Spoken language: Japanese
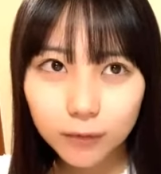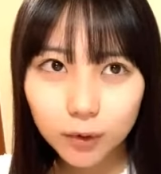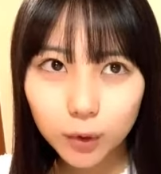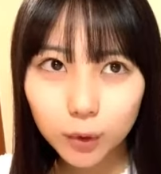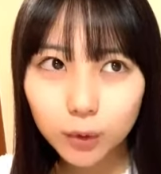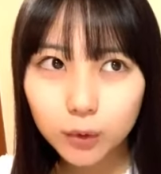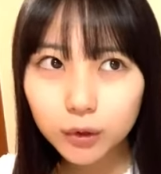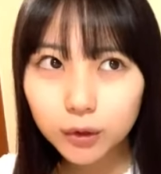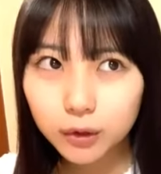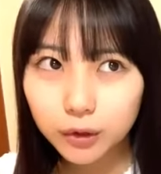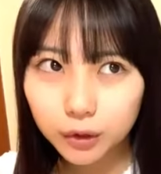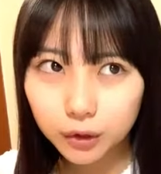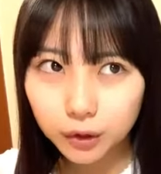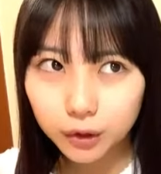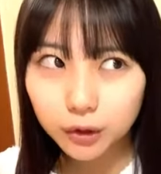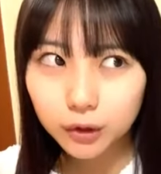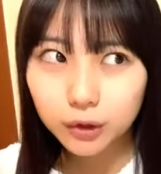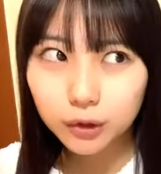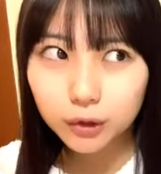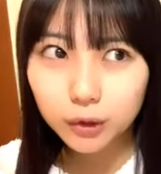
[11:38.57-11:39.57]
どう
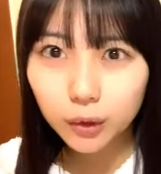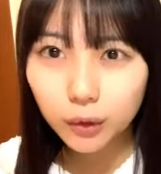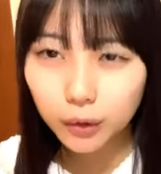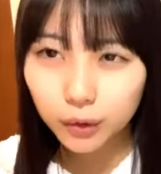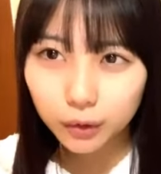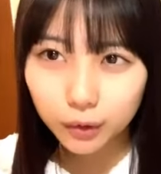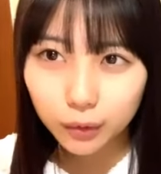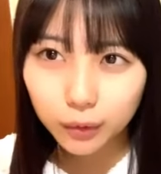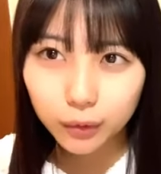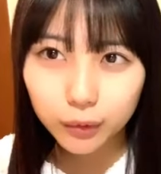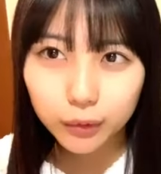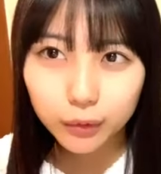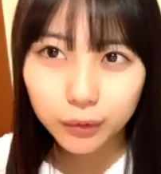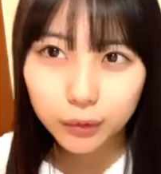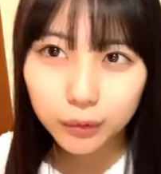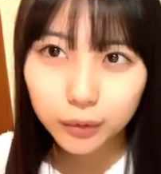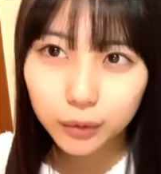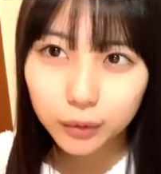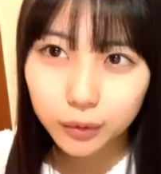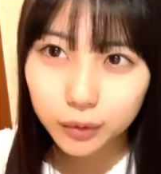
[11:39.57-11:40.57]
しどれどういう
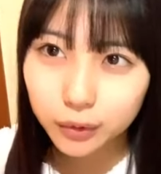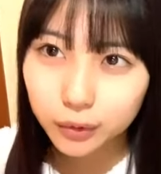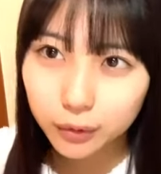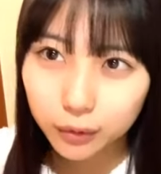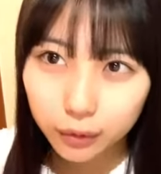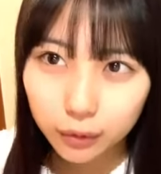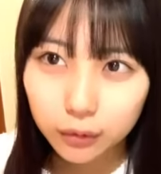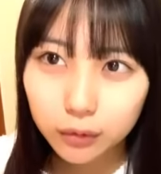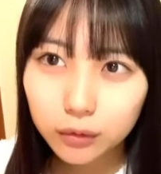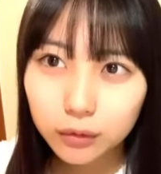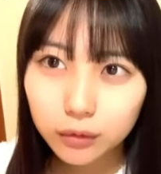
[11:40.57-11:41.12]
どうする